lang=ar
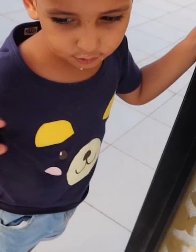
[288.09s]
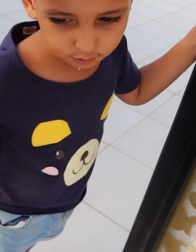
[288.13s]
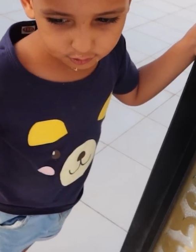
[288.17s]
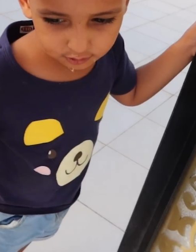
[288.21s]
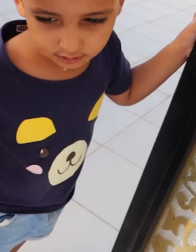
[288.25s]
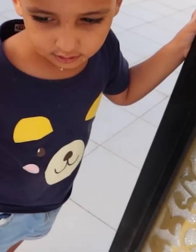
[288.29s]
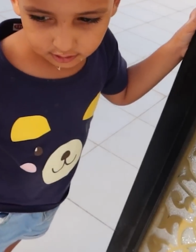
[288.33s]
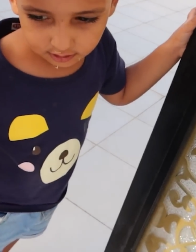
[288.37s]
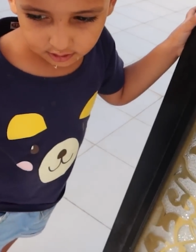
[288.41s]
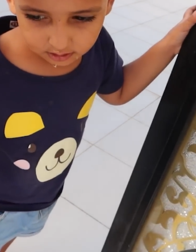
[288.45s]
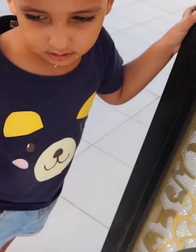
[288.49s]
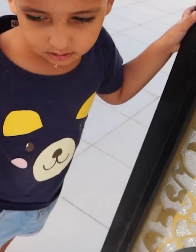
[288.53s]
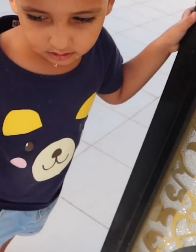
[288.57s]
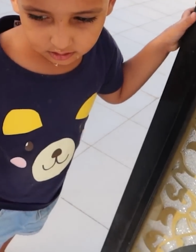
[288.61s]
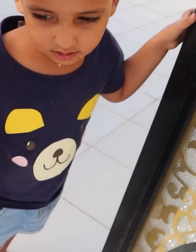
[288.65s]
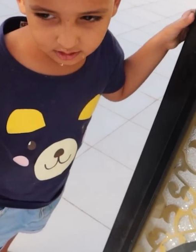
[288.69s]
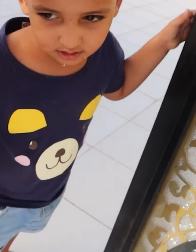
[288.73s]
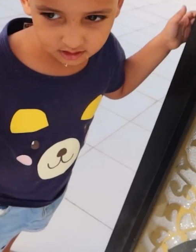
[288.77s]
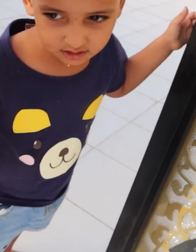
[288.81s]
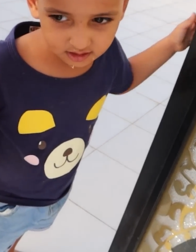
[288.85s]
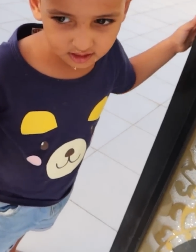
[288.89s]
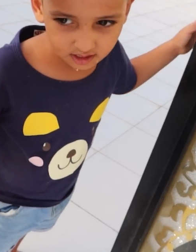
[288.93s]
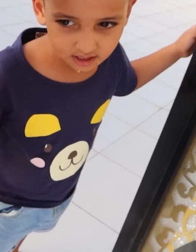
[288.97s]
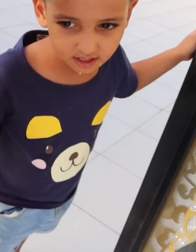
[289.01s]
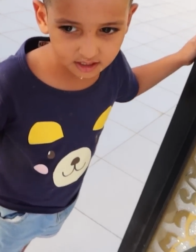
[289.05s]
سوق
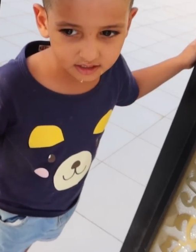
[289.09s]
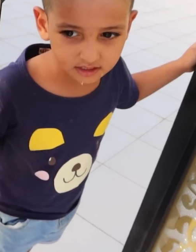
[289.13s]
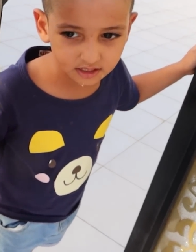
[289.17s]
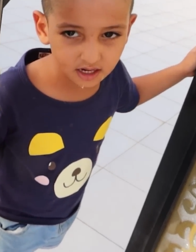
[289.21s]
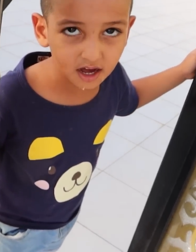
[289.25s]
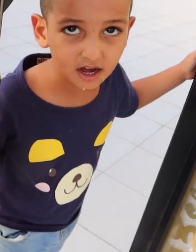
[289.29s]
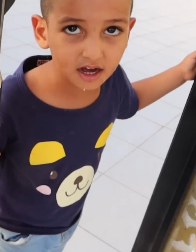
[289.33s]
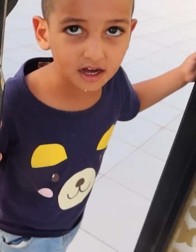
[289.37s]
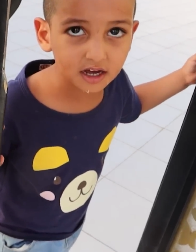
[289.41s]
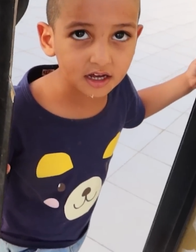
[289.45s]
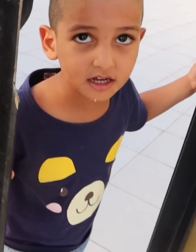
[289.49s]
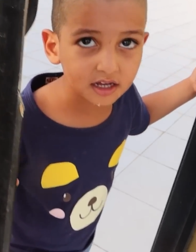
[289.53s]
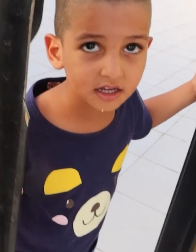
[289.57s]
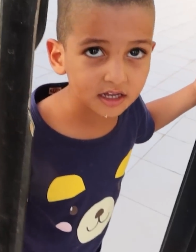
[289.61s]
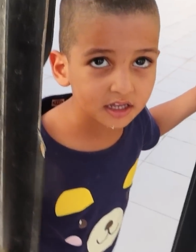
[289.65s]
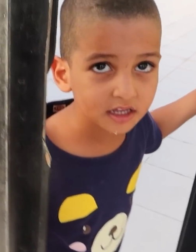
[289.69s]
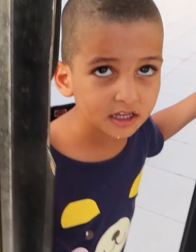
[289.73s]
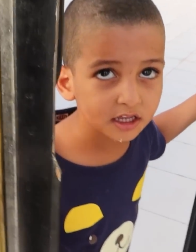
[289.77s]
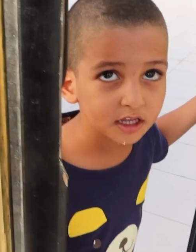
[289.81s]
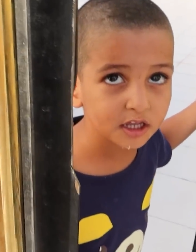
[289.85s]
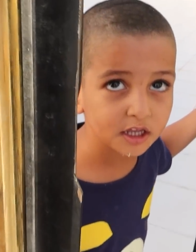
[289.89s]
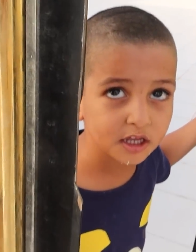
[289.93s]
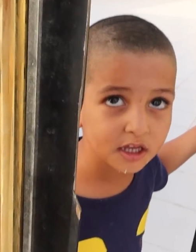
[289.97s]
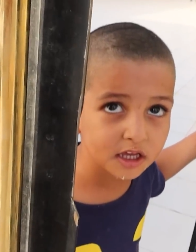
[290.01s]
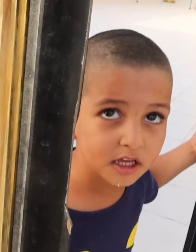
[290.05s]
سيارة اي
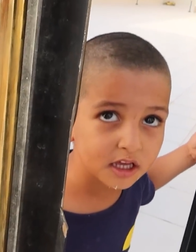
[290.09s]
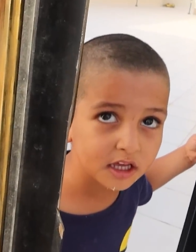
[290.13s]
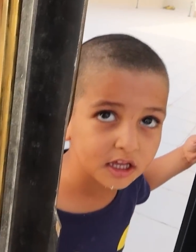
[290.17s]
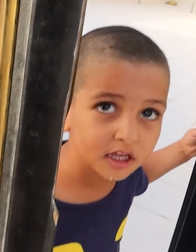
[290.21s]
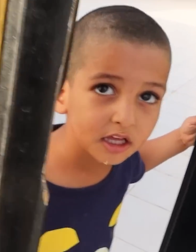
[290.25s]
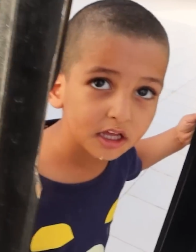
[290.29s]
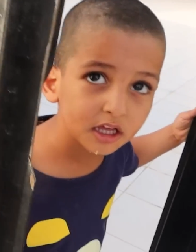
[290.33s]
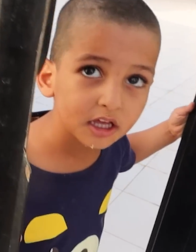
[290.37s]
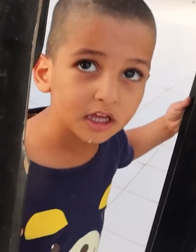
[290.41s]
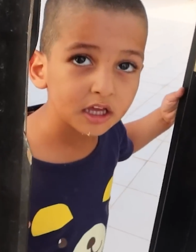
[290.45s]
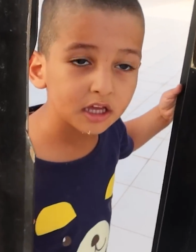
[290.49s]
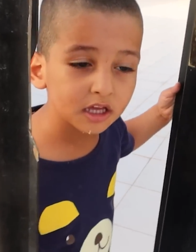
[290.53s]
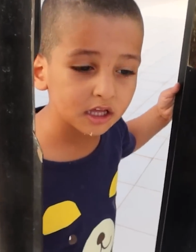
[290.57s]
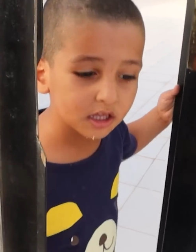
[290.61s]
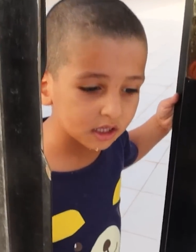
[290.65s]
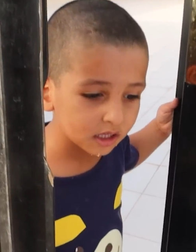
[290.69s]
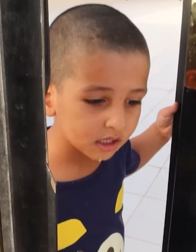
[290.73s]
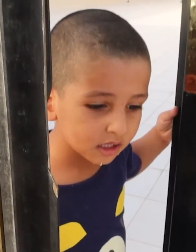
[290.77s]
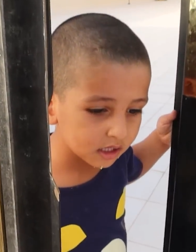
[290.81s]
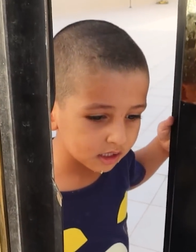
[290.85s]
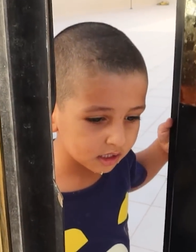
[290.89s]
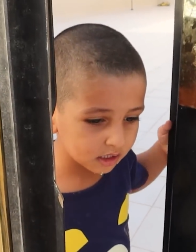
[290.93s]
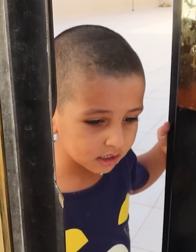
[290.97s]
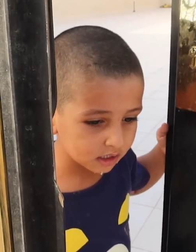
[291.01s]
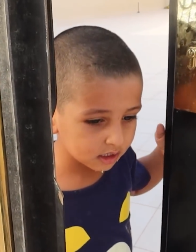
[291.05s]
بابا ما شاء الله عليه يسوق
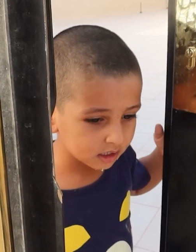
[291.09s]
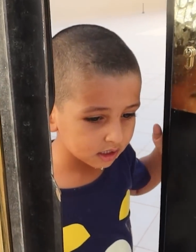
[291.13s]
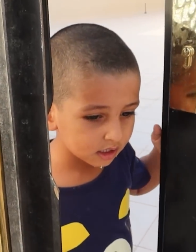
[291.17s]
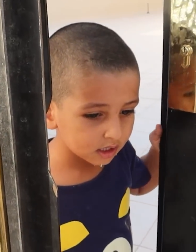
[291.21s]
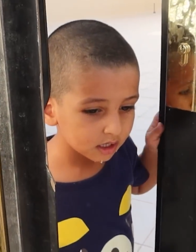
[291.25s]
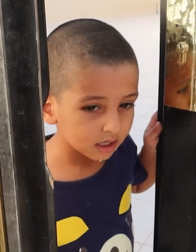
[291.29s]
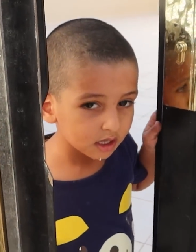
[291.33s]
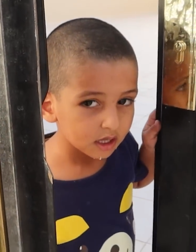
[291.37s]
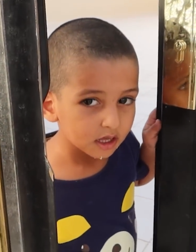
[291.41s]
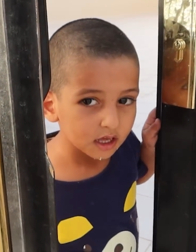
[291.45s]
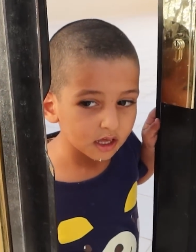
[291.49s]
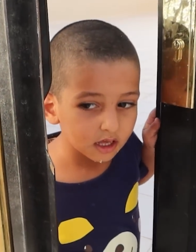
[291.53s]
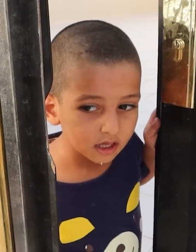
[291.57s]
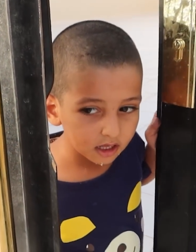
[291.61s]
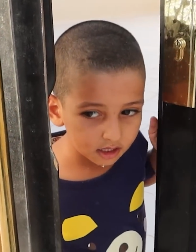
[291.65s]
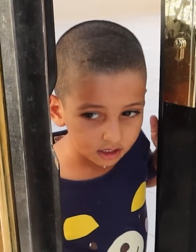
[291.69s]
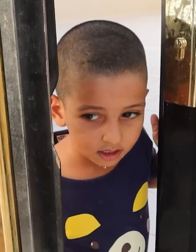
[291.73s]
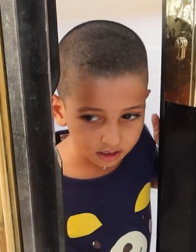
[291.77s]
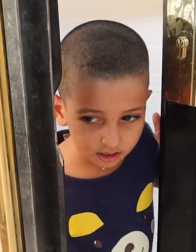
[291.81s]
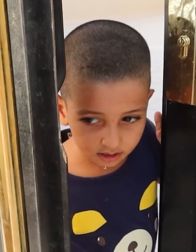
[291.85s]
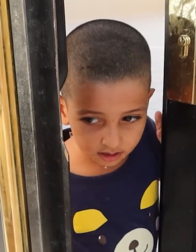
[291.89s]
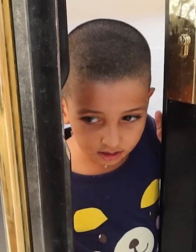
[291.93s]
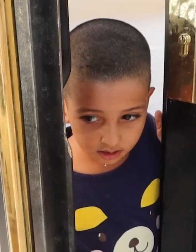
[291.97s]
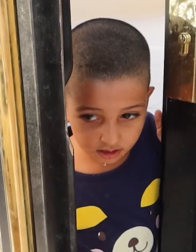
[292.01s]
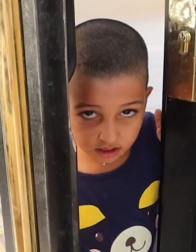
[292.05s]
السيارة يلا سكر الباب
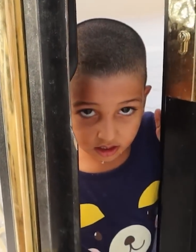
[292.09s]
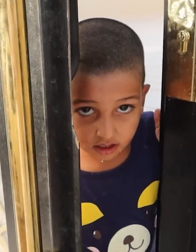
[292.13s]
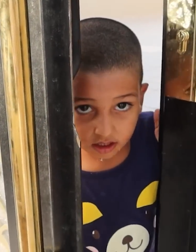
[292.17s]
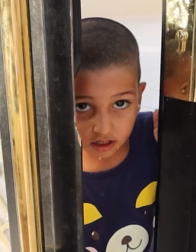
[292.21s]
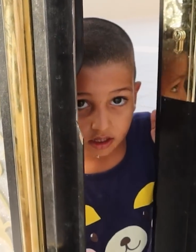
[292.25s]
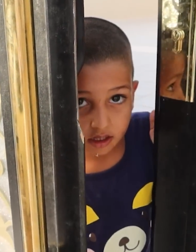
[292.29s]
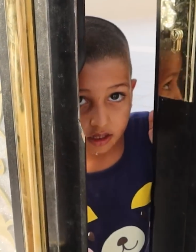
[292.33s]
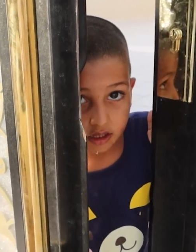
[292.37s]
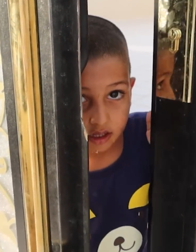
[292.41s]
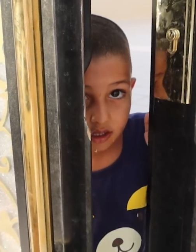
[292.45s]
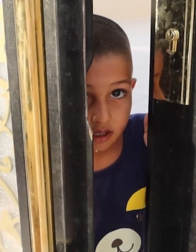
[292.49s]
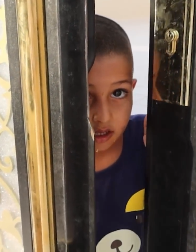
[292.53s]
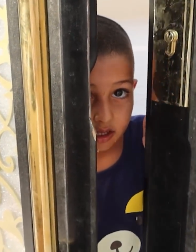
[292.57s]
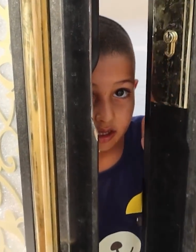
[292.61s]
سكر الباب